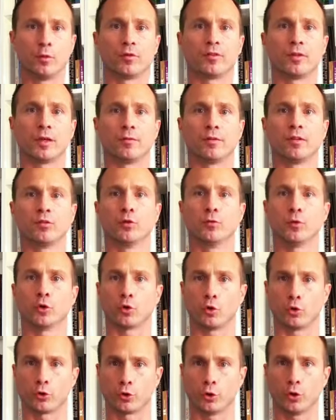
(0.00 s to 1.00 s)
au service de
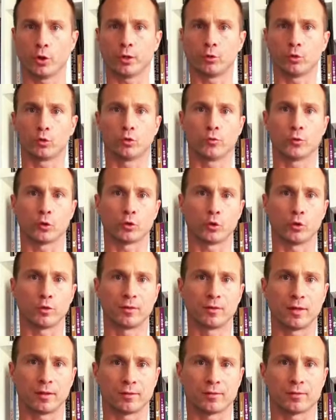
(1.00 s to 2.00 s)
votre cœur et non de votre tête,